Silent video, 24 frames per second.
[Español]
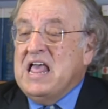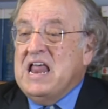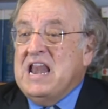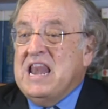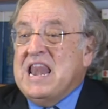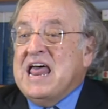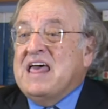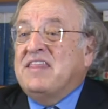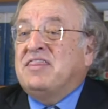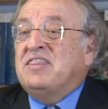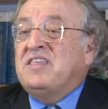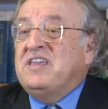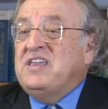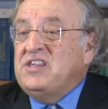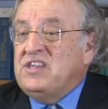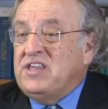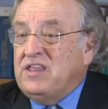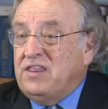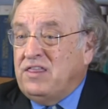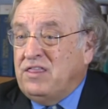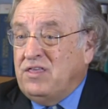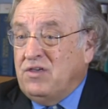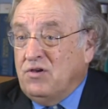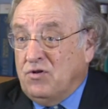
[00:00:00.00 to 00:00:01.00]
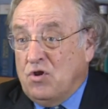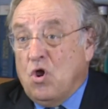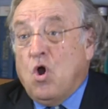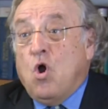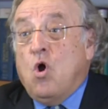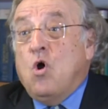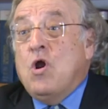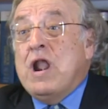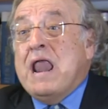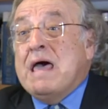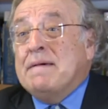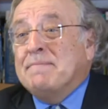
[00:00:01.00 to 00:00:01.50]
la adquisición
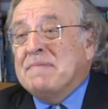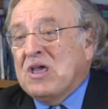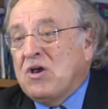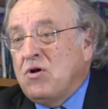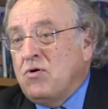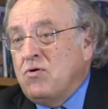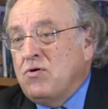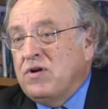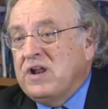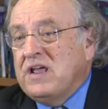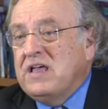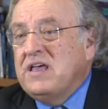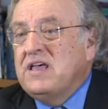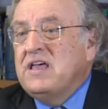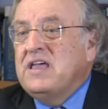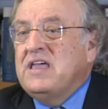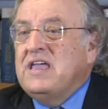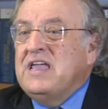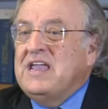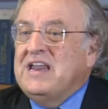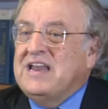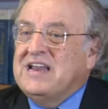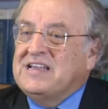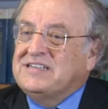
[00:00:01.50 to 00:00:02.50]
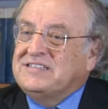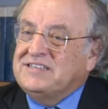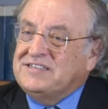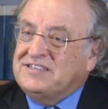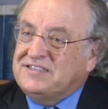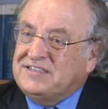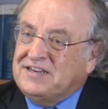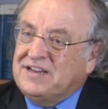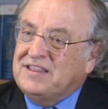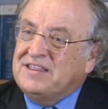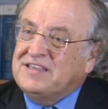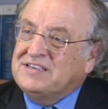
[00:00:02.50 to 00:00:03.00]
o la mejora en las
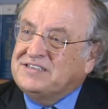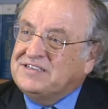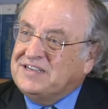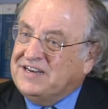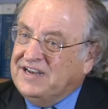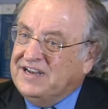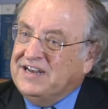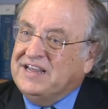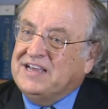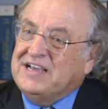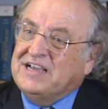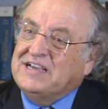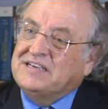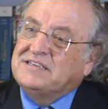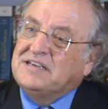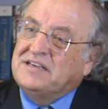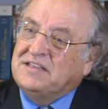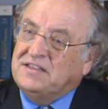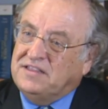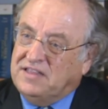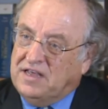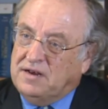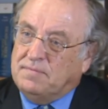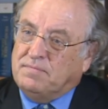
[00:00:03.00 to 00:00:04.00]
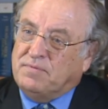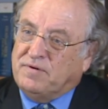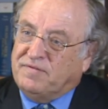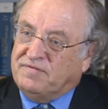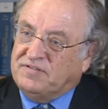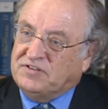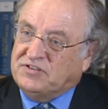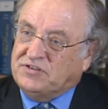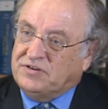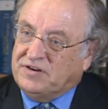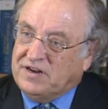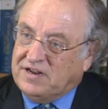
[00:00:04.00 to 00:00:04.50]
destrezas clínicas del
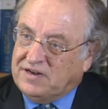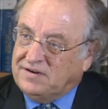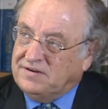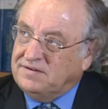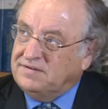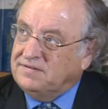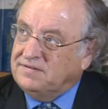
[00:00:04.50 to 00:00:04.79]
profesional.